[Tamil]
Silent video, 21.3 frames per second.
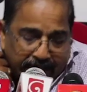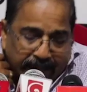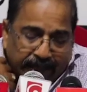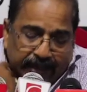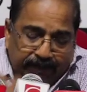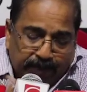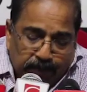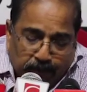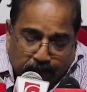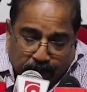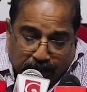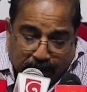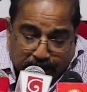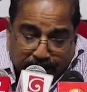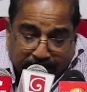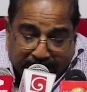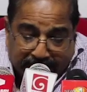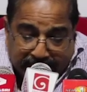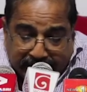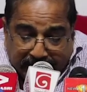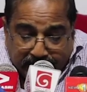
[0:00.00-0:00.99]
ஆகவே
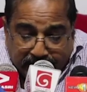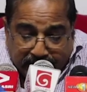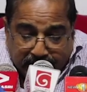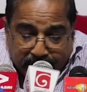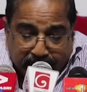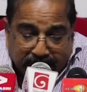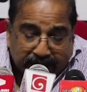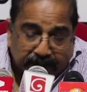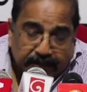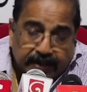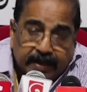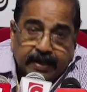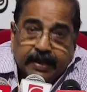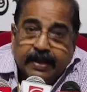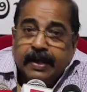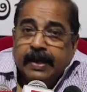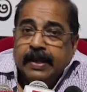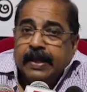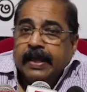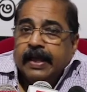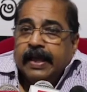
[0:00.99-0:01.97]
புலம்பெயர் தமிழ் மக்கள்
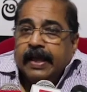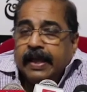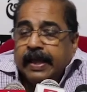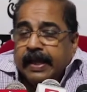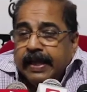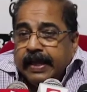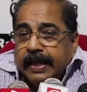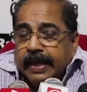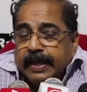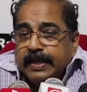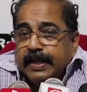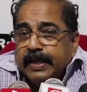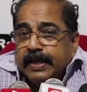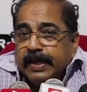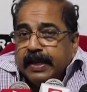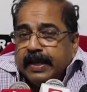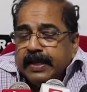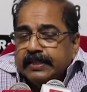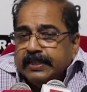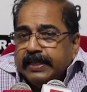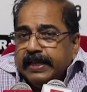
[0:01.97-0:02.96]
என்ன
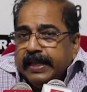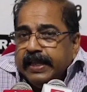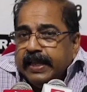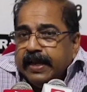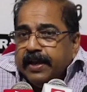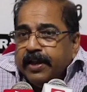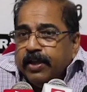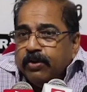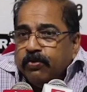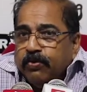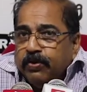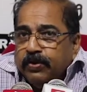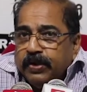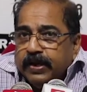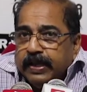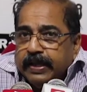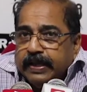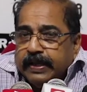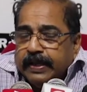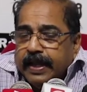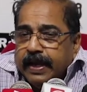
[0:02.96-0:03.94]
நிகழ்ச்சி நிரலை
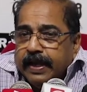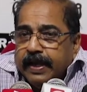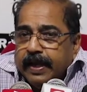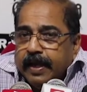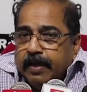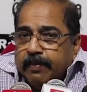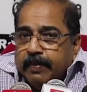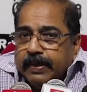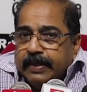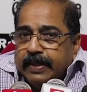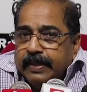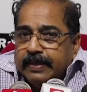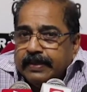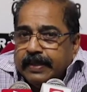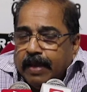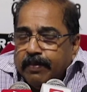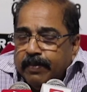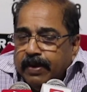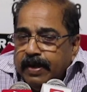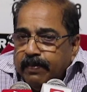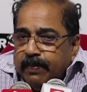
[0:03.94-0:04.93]
கொண்டிருக்கிறார்கள் என்பதை
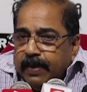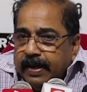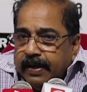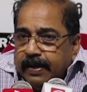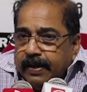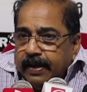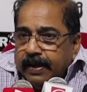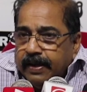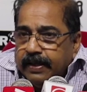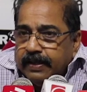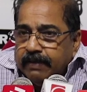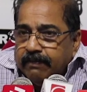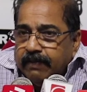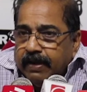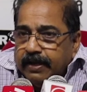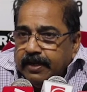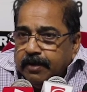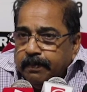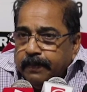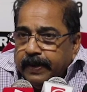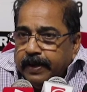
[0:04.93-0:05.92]
தமிழ் மக்களுக்கு
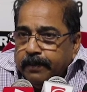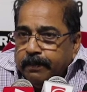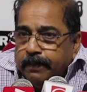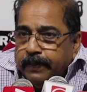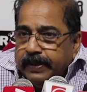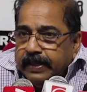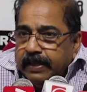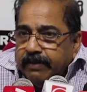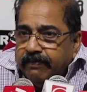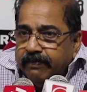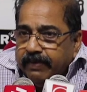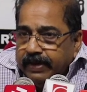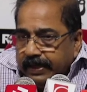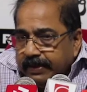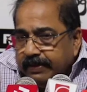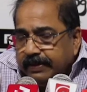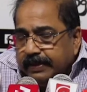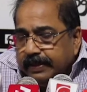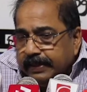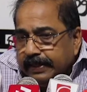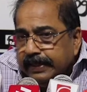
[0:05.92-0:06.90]
வகுப்படுப்பதை
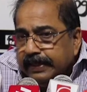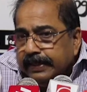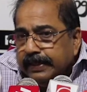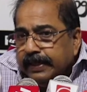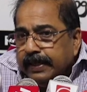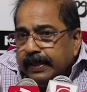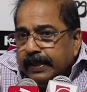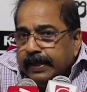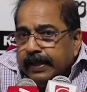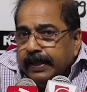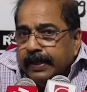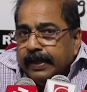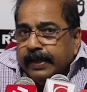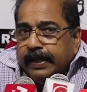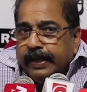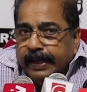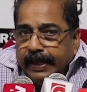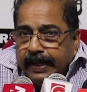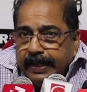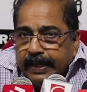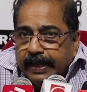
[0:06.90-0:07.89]
விடுத்து
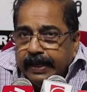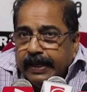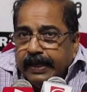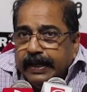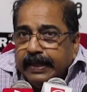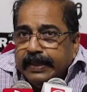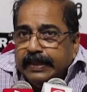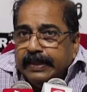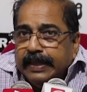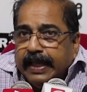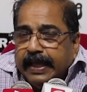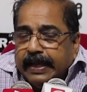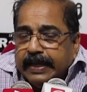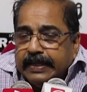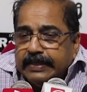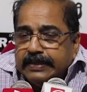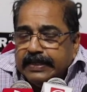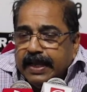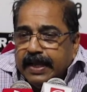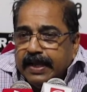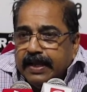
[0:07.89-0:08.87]
நீங்கள் இந்த
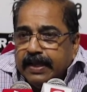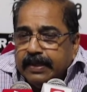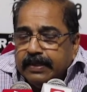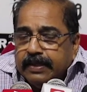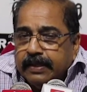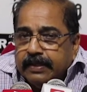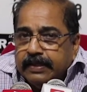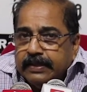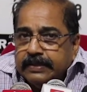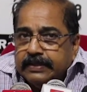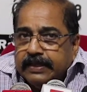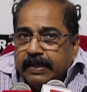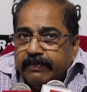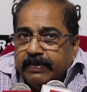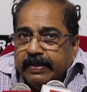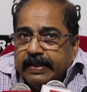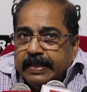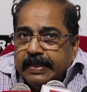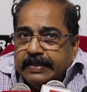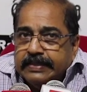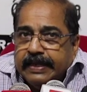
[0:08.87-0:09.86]
அரசாங்கத்துக்கு
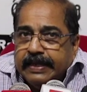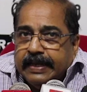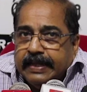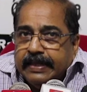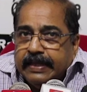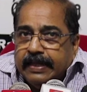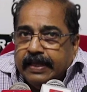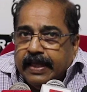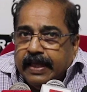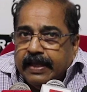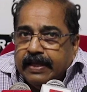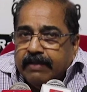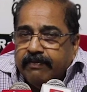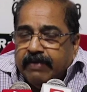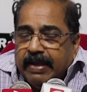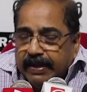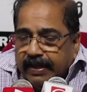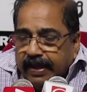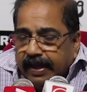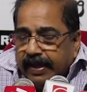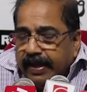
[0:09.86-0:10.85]
சர்வதேச ரீதியாக
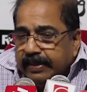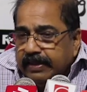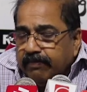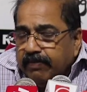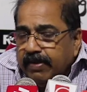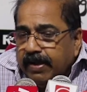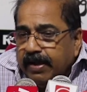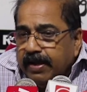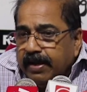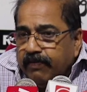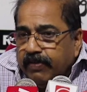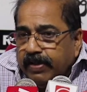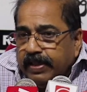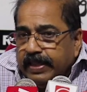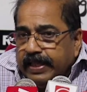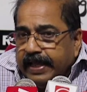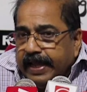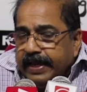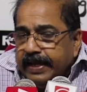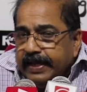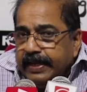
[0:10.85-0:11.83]
வக்காலத்து
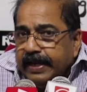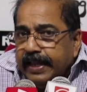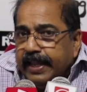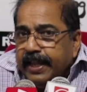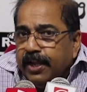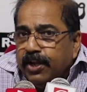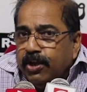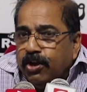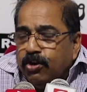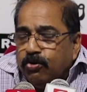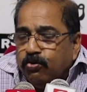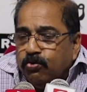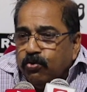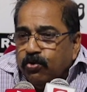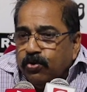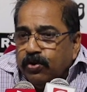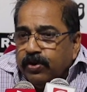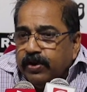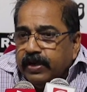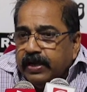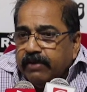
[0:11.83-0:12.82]
வாங்குவதாயின் நீங்கள்
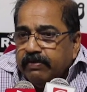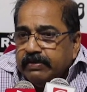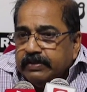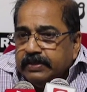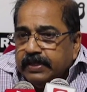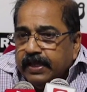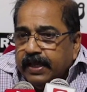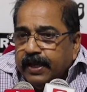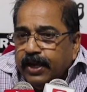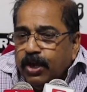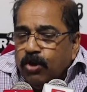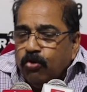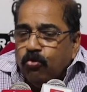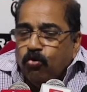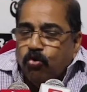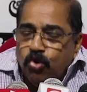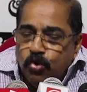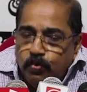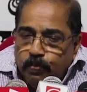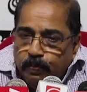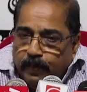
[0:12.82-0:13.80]
கூறுகின்ற விஷயங்களில்
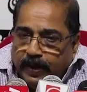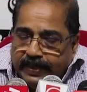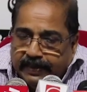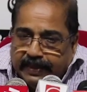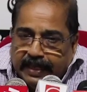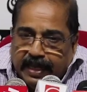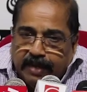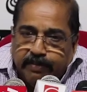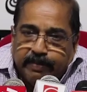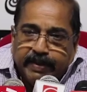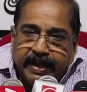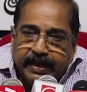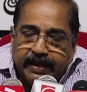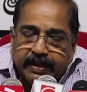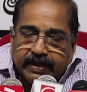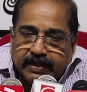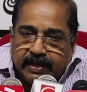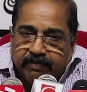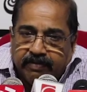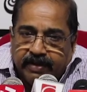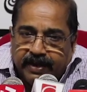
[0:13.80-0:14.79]
உண்மைத்தன்மை
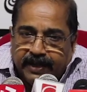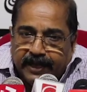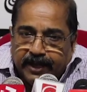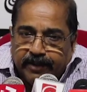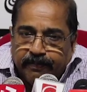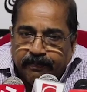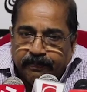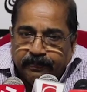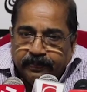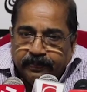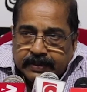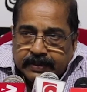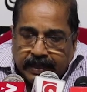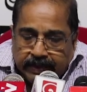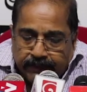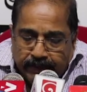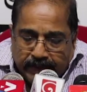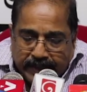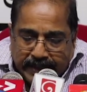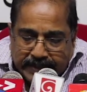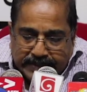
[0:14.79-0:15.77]
இருக்க வேண்டும்
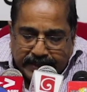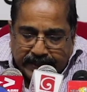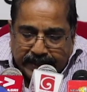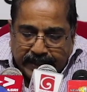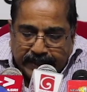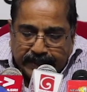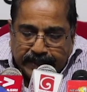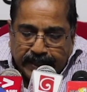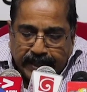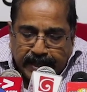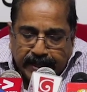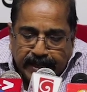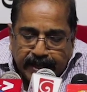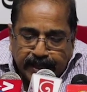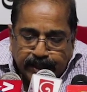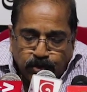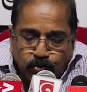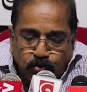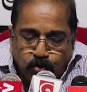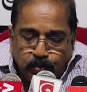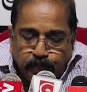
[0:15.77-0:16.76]
சர்வதேச ரீதியாக
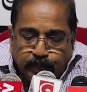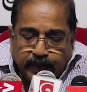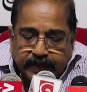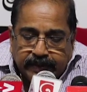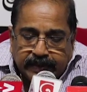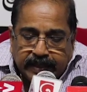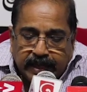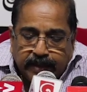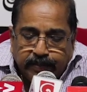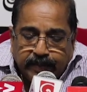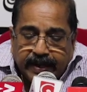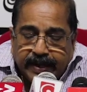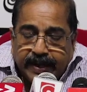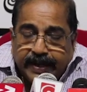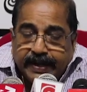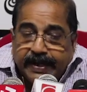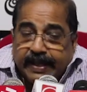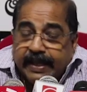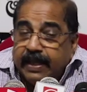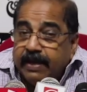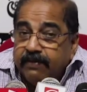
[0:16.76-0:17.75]
அந்த
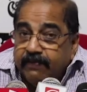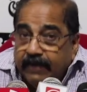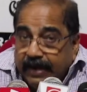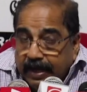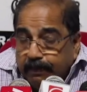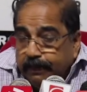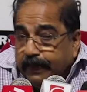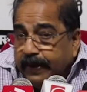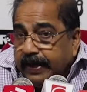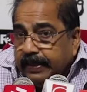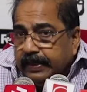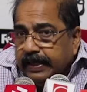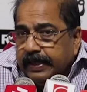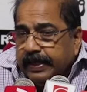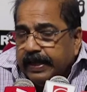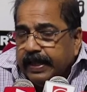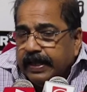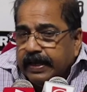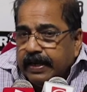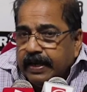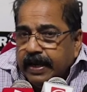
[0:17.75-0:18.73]
உண்மைத்தன்மைகளை நீங்கள்
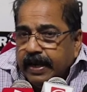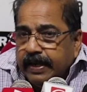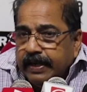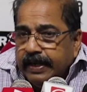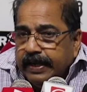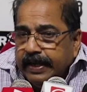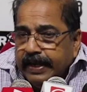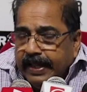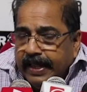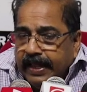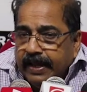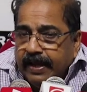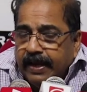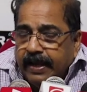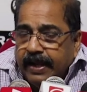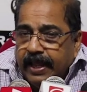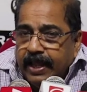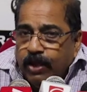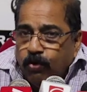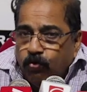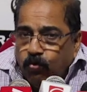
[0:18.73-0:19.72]
வெளிப்படுத்துகிறீர்களான்னு
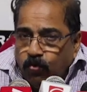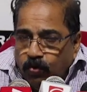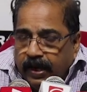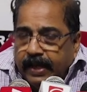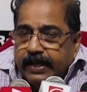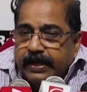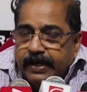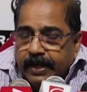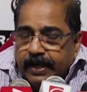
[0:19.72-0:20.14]
நீங்களே உங்களை